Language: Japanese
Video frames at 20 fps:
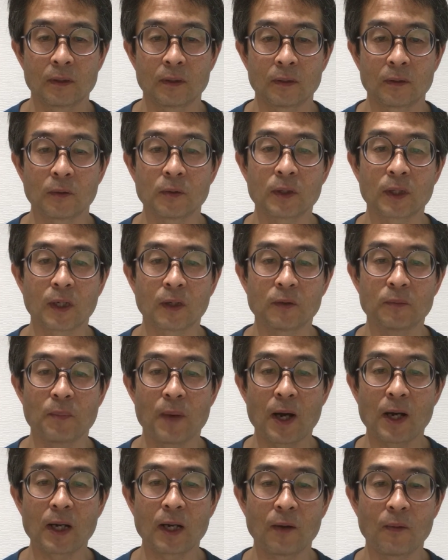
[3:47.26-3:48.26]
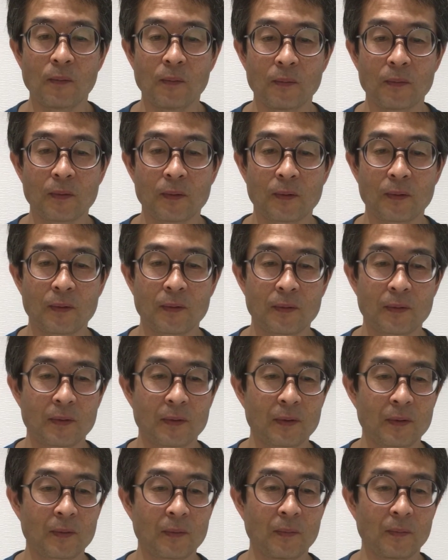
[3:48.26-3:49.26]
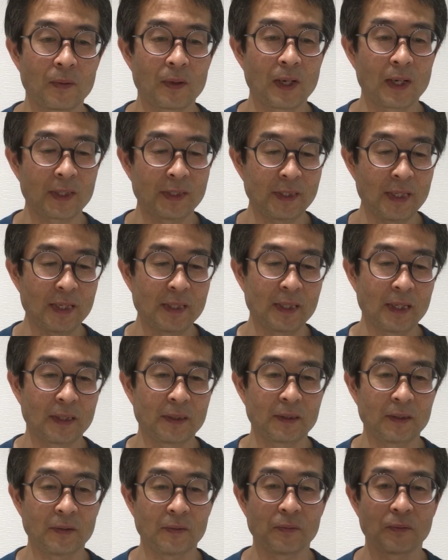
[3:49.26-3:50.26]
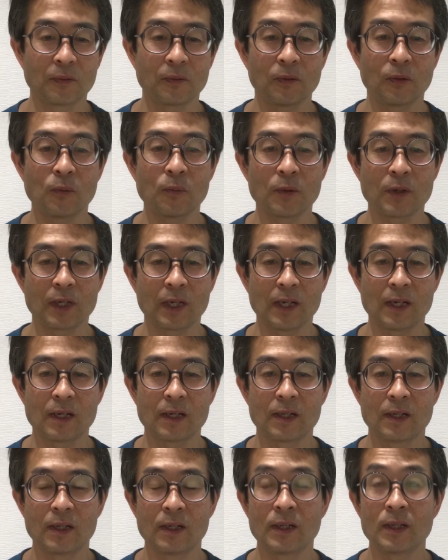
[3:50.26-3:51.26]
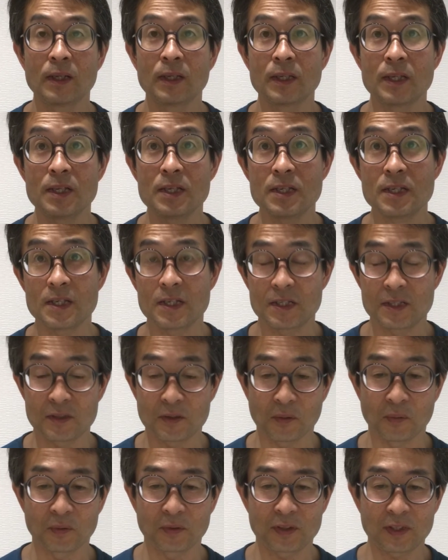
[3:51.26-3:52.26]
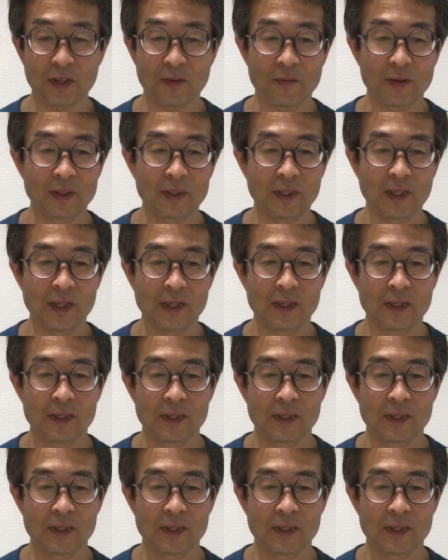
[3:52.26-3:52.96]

とにかく漫画をこう描きたいんだっていう思いがひしひしと伝わって